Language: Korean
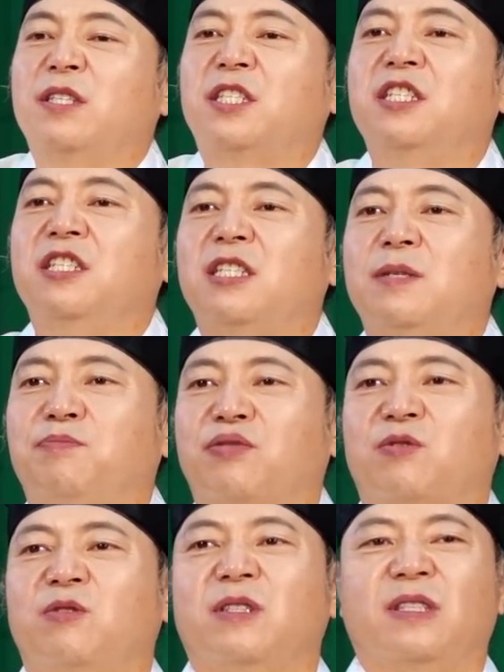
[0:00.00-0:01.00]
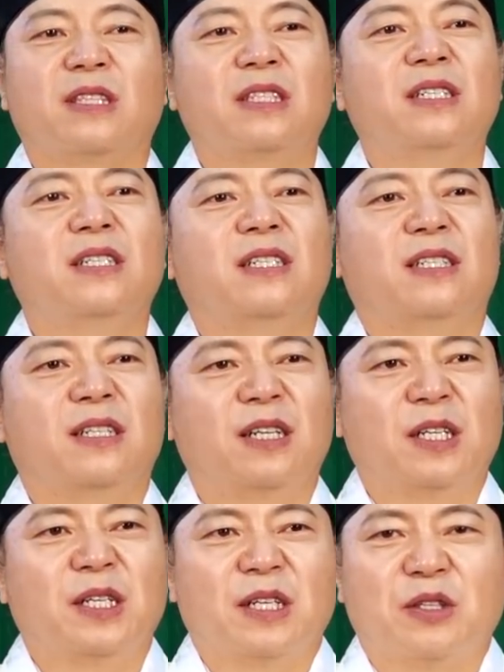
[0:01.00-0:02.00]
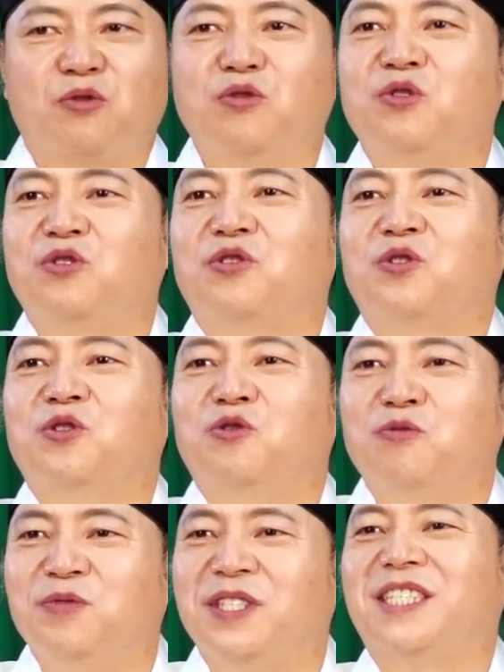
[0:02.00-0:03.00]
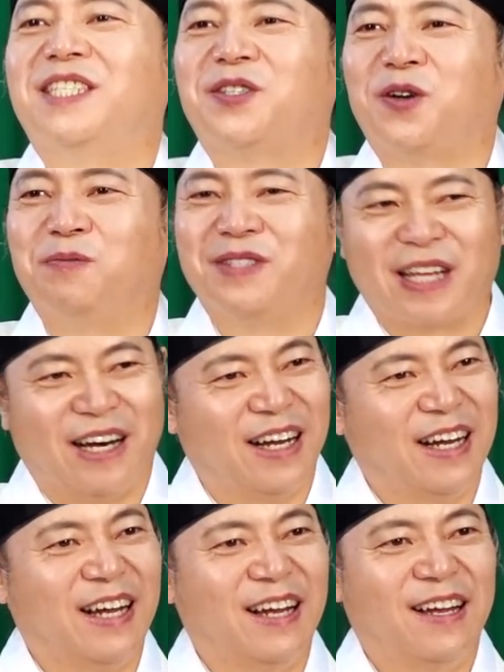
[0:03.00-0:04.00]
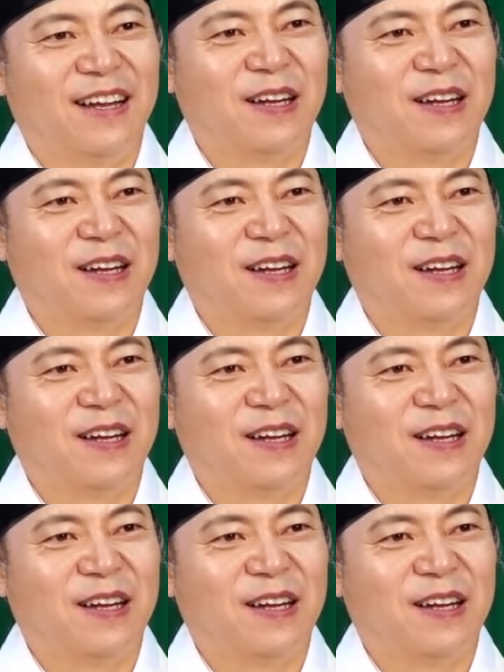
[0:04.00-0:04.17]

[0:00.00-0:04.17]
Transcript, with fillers: 70%는 늘 눈 뜨고 움직이는 겁니다.